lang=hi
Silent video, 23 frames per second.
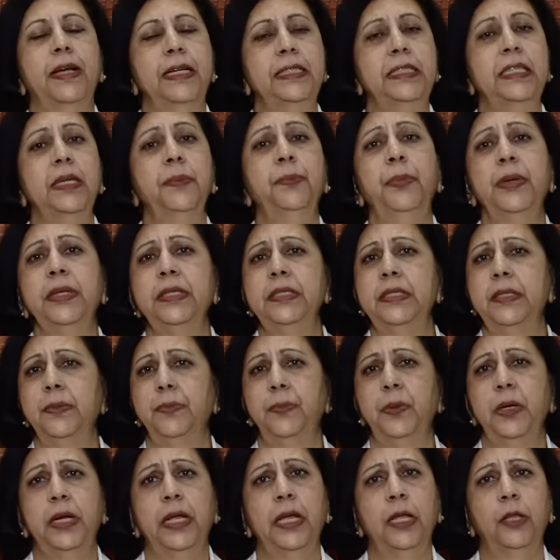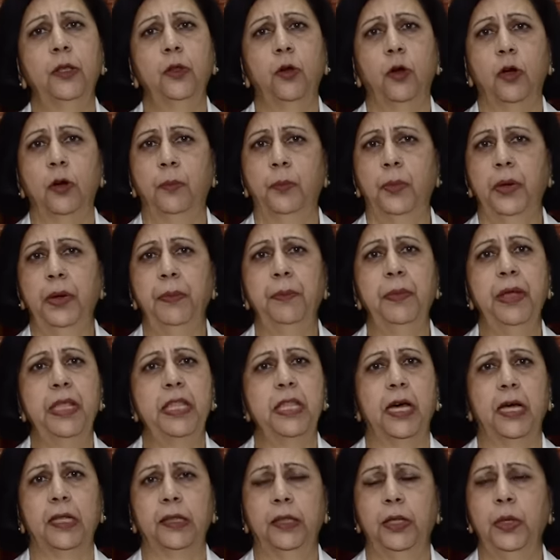वैसे प्रिंसिपल के तौर पर मैं
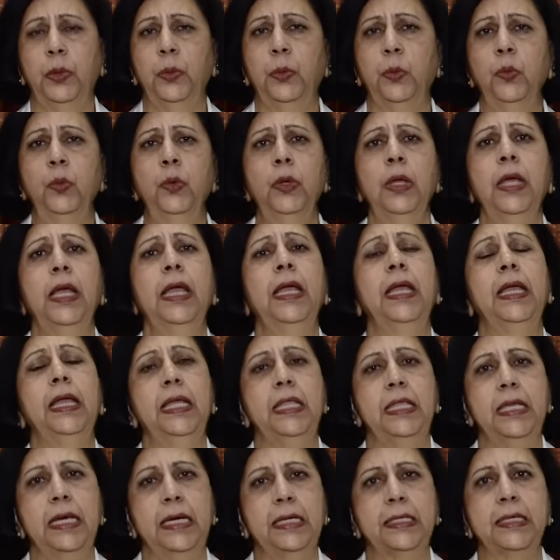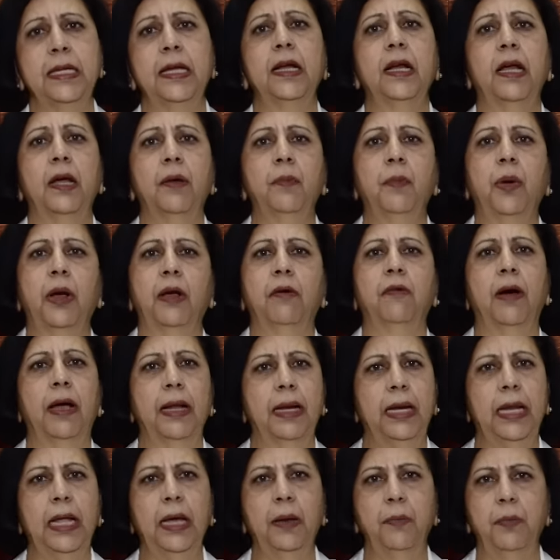चाहती हूँ कि जैसा रंग
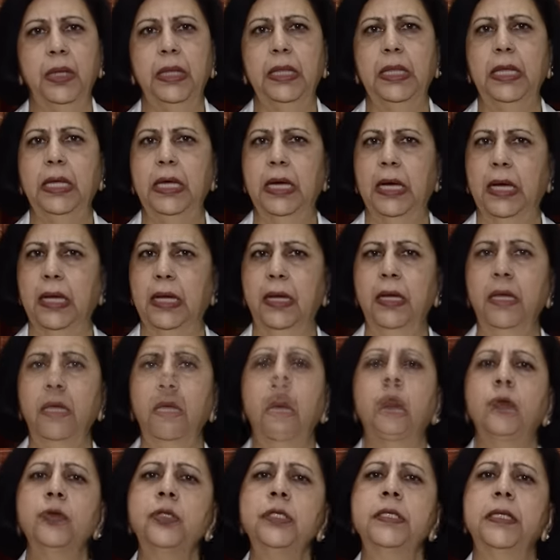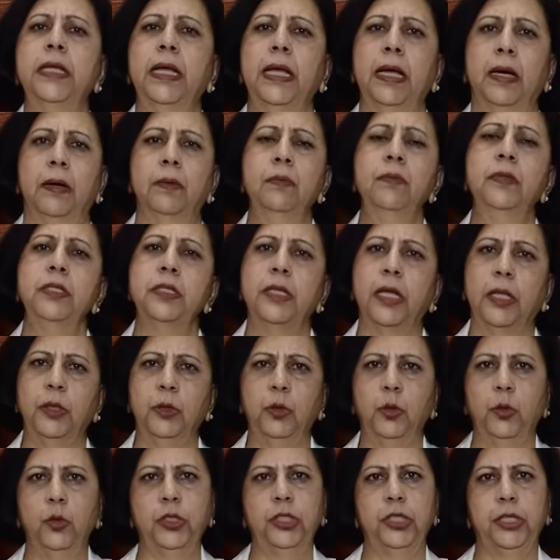भगवान ने हमें दिया है उससे हम
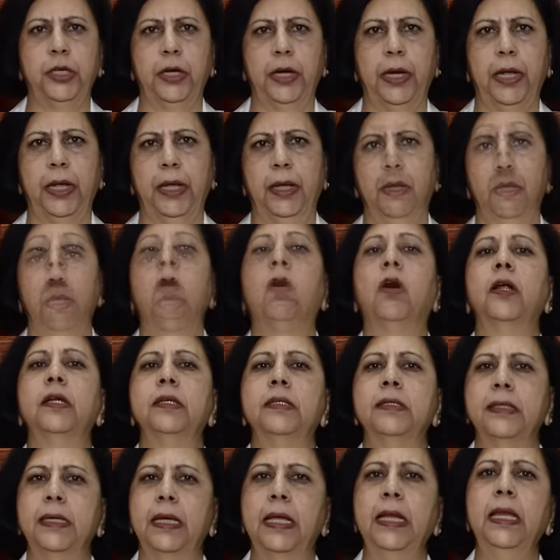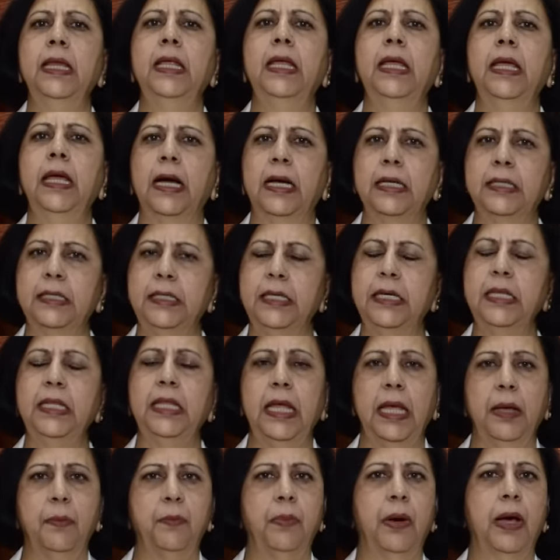संतुष्ट रहें और स्किन की अच्छी
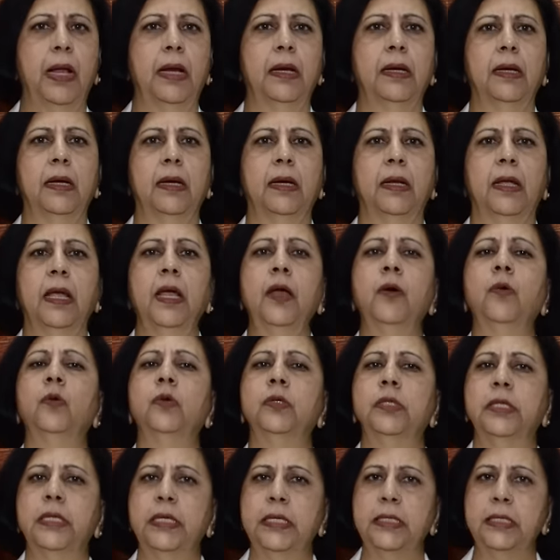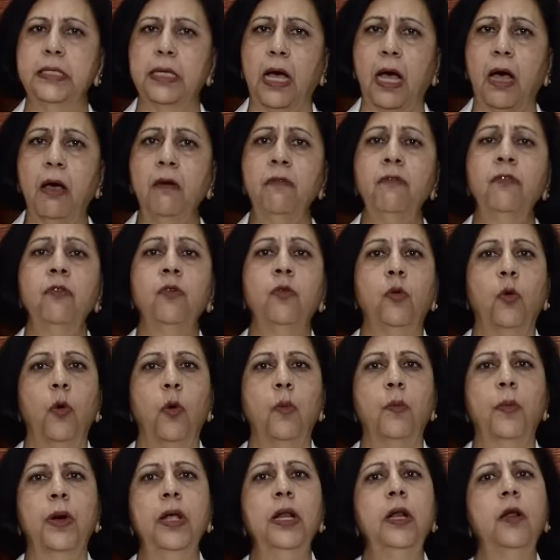देखभाल करके उसे साफ
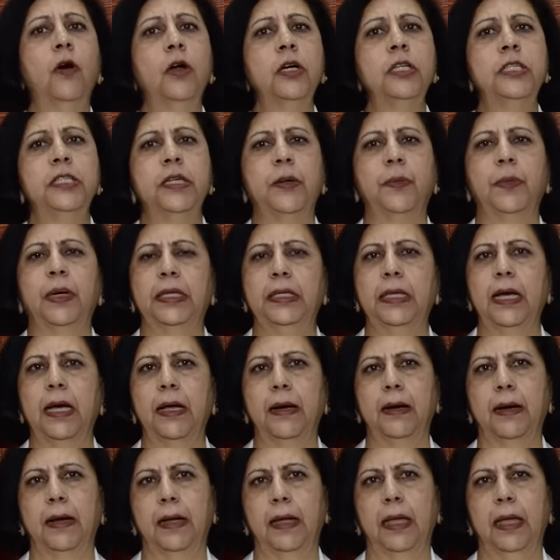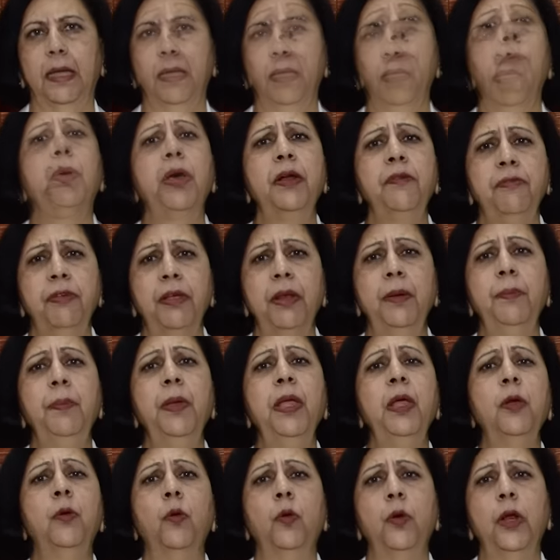कोमल और चमकदार रखें पर फिर
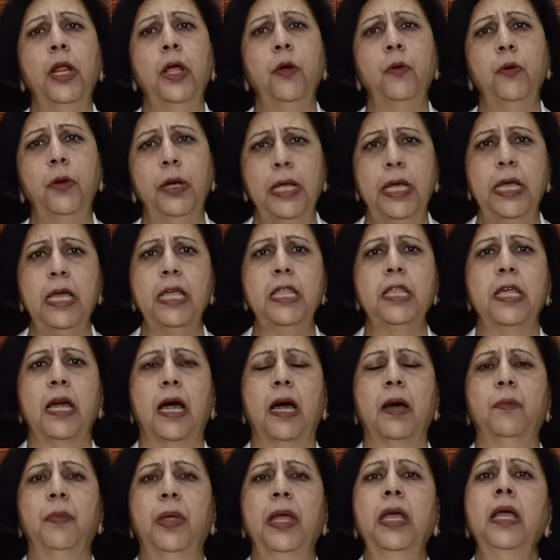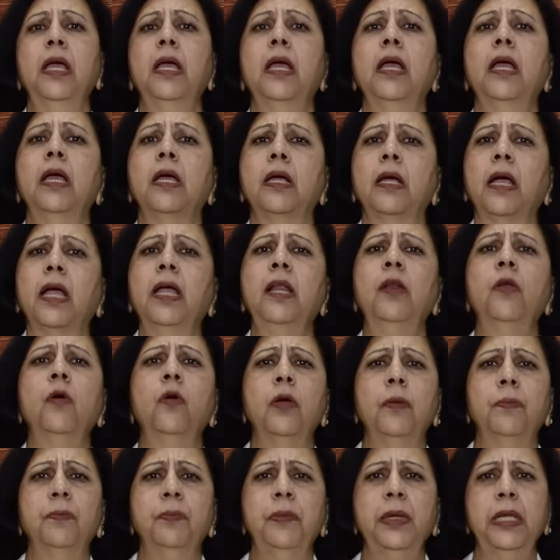भी गोरे होने की चाह में कई
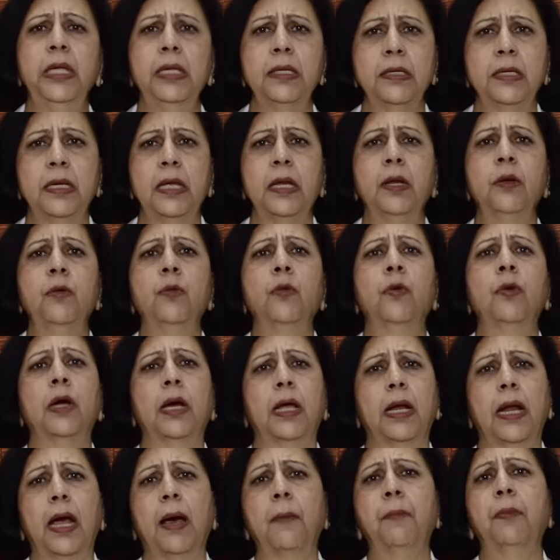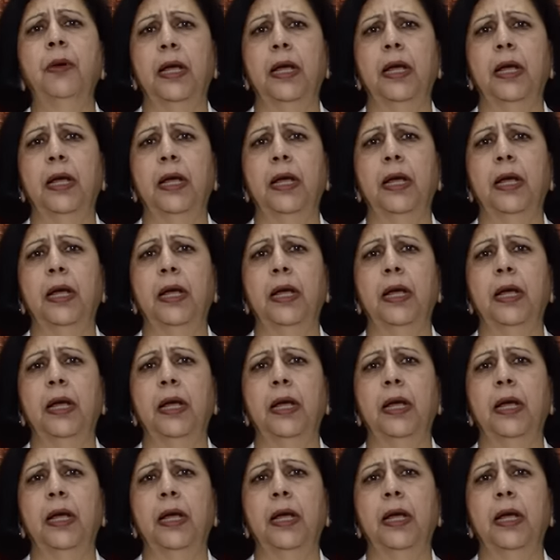लोग अपनी स्किन को ख़राब